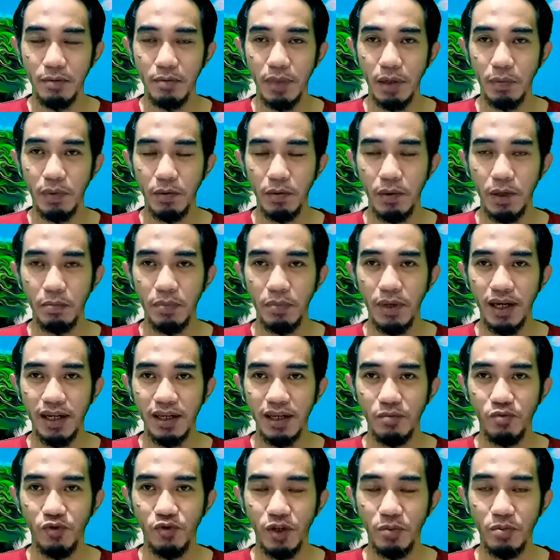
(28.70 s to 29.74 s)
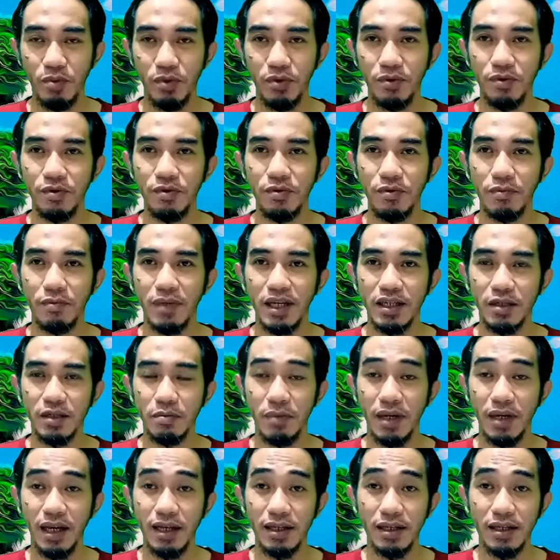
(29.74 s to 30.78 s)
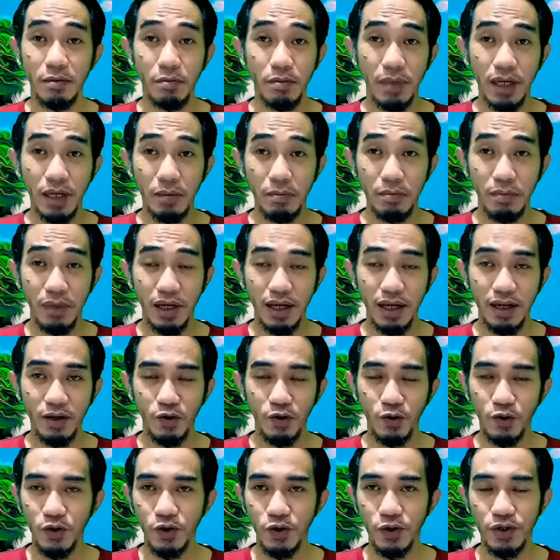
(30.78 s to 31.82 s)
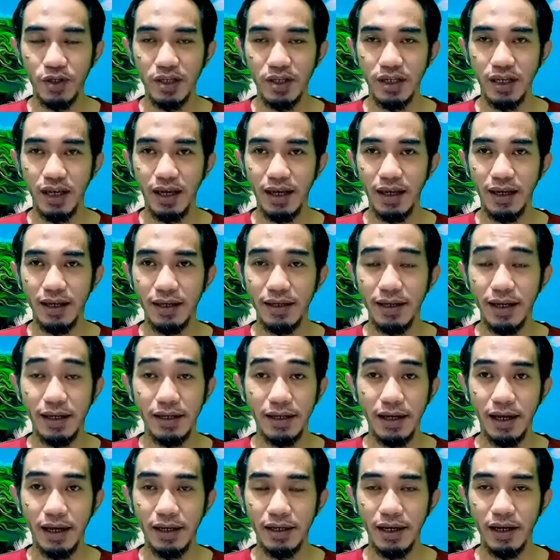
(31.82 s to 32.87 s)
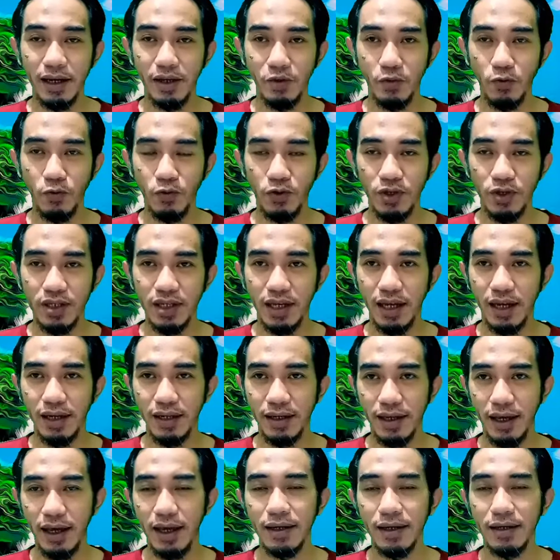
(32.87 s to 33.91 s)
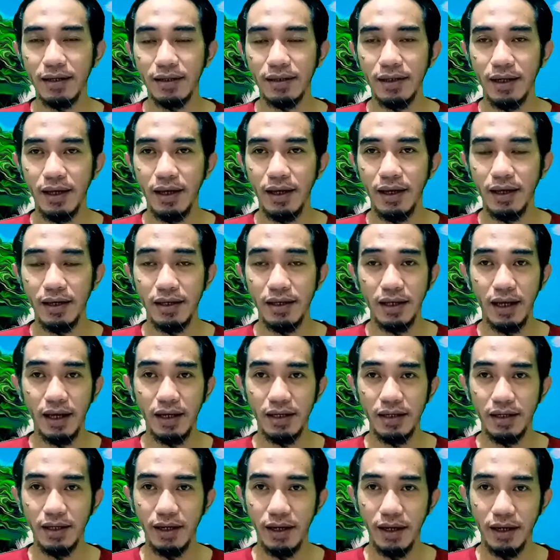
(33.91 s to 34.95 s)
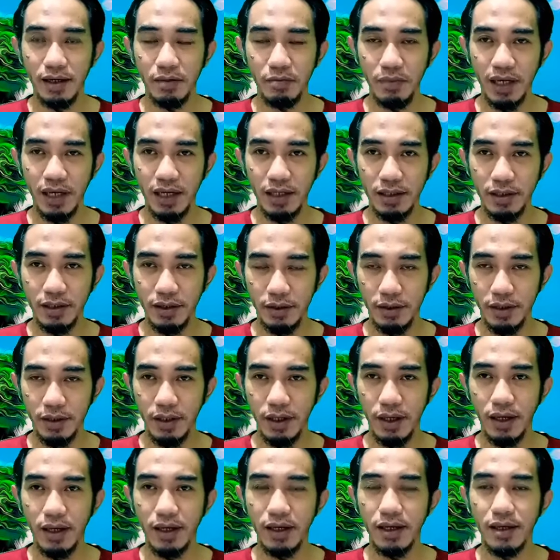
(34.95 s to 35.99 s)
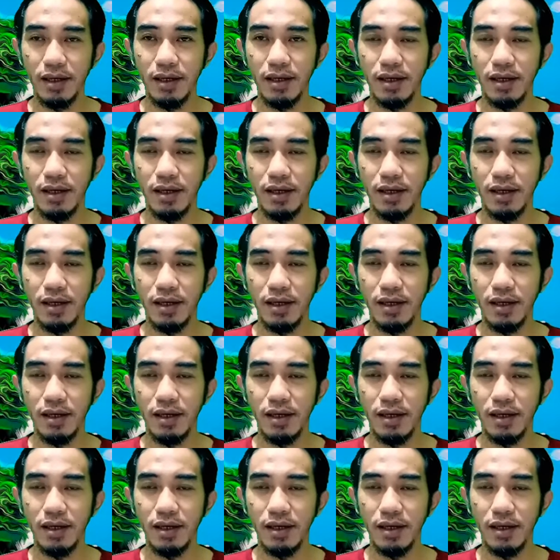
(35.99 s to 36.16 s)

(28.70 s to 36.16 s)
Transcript: Bapak-bapak, ibu-ibu, mas-mas, mbak-mbak, khususnya adik-adikku sekalian yang dirahmati Allah